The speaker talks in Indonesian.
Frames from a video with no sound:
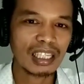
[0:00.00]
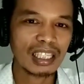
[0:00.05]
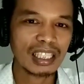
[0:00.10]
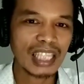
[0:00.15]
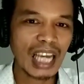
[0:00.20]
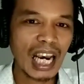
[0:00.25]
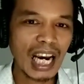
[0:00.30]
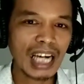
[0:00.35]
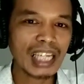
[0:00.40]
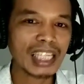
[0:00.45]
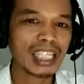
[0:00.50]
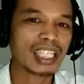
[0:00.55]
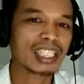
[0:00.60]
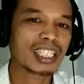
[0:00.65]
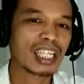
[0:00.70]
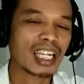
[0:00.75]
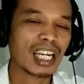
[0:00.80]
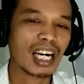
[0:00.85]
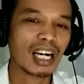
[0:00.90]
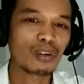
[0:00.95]
Jangan
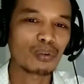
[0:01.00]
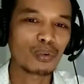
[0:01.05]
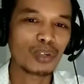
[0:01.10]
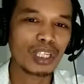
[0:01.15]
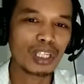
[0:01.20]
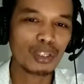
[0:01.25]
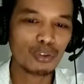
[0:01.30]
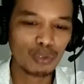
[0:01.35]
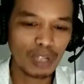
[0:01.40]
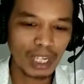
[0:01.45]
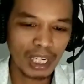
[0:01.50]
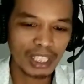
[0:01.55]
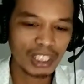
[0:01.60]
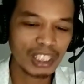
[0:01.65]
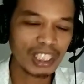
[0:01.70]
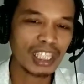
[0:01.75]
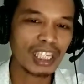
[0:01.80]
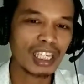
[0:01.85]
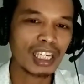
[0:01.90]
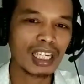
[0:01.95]
kasihan Alwi ini sudah
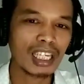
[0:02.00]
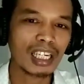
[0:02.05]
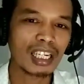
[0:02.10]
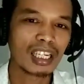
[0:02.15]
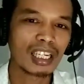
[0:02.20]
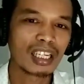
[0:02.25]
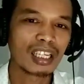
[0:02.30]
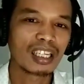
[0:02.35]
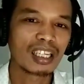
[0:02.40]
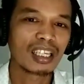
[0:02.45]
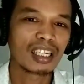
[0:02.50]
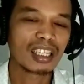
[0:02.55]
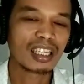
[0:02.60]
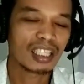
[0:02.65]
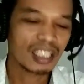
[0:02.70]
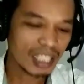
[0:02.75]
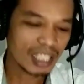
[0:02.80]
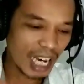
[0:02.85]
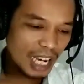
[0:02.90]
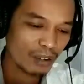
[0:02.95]
kecil,
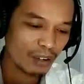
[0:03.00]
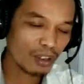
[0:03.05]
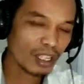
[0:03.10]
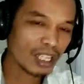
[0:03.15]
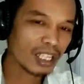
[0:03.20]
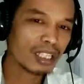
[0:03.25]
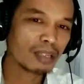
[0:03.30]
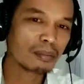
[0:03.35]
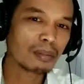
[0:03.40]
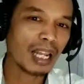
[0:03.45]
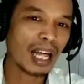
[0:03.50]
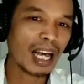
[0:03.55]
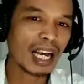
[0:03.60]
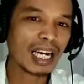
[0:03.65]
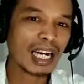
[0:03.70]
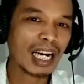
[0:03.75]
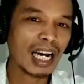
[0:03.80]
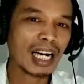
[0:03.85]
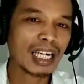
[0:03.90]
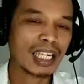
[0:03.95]
ditaruh lagi di
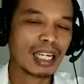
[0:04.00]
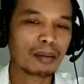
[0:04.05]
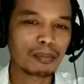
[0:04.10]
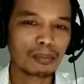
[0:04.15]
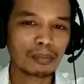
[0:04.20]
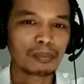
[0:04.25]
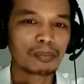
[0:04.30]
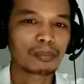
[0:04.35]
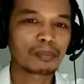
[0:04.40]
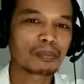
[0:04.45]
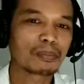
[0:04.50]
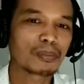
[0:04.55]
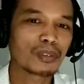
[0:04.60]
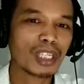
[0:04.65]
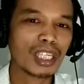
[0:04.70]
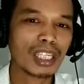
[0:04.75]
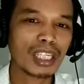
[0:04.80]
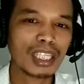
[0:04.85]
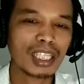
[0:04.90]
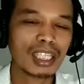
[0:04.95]
belakang. Ya
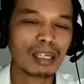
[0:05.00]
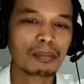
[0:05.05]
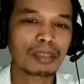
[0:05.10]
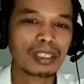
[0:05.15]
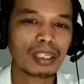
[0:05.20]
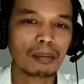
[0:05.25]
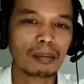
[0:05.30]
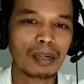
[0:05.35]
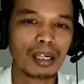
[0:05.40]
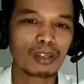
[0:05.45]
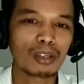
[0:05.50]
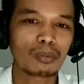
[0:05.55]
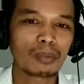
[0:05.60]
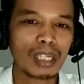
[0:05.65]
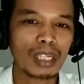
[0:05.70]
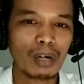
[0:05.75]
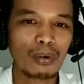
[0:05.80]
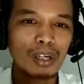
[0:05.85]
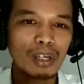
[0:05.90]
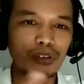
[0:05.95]
mungkin kita bisa
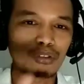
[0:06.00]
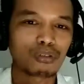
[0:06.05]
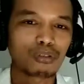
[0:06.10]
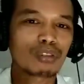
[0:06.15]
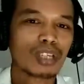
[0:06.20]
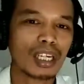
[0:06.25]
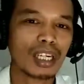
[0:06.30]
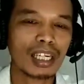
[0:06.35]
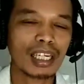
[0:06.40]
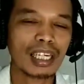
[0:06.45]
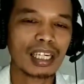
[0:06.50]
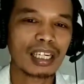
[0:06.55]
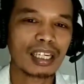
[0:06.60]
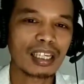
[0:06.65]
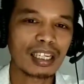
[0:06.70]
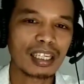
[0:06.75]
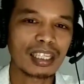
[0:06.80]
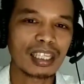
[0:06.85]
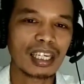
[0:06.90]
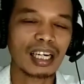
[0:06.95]
maklumi lah waktu itu kan
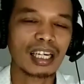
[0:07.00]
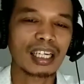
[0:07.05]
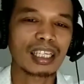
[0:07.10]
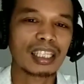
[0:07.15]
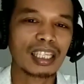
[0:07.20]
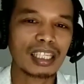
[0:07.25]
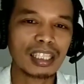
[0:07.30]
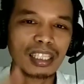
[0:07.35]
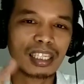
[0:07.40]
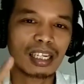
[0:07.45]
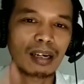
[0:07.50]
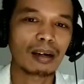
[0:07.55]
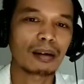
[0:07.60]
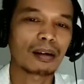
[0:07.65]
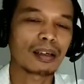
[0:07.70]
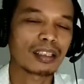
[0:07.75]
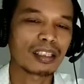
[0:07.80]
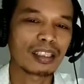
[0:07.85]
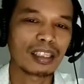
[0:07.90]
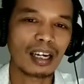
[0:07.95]
ya kita tidak
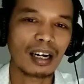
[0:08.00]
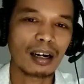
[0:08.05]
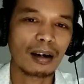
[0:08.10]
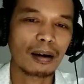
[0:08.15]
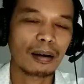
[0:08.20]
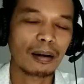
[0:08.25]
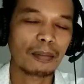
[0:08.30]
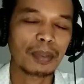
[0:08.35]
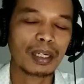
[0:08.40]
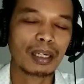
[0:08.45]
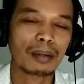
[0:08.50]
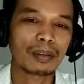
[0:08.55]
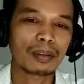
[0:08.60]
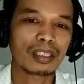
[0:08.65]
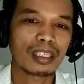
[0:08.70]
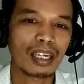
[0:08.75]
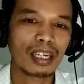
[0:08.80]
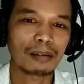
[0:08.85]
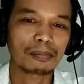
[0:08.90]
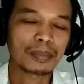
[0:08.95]
tidak apa namanya
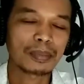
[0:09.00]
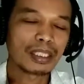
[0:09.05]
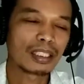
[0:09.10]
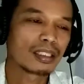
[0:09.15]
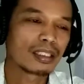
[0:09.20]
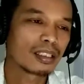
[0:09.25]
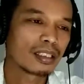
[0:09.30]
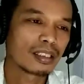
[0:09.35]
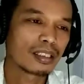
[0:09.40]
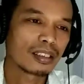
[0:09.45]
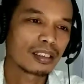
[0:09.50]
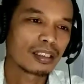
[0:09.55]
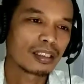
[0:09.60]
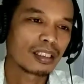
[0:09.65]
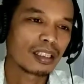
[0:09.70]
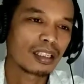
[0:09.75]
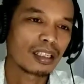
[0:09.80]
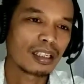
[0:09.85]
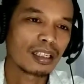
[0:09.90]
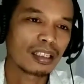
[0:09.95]
tidak
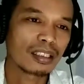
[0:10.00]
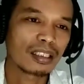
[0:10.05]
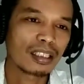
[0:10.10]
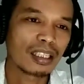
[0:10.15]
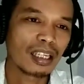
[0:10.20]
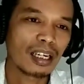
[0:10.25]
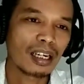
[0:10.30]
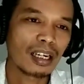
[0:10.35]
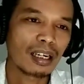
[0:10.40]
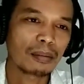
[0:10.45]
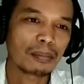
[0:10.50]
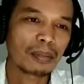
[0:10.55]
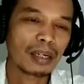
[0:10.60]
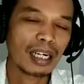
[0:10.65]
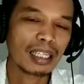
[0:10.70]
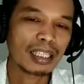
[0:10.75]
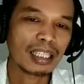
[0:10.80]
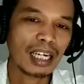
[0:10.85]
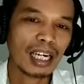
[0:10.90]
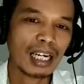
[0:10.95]
uh, tidak
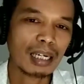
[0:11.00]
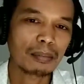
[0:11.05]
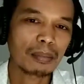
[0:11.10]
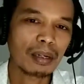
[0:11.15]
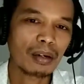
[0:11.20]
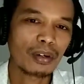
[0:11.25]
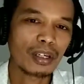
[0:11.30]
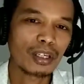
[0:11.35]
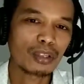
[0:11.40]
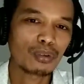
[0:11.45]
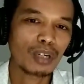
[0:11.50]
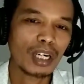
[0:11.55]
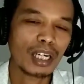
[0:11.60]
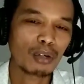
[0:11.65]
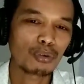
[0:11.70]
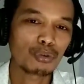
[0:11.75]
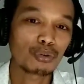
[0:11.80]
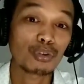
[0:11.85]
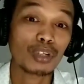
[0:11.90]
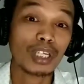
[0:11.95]
mengatakan bahwa itu
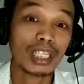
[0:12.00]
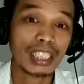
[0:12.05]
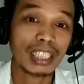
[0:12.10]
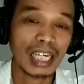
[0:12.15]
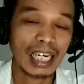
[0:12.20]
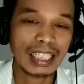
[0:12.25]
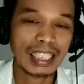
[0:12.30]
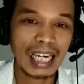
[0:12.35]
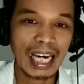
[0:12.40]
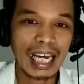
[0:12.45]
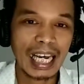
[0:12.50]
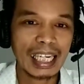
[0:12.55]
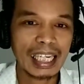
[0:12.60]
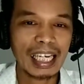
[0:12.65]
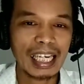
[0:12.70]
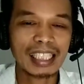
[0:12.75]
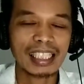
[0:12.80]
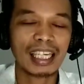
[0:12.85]
ada unsur kesengajaan ya.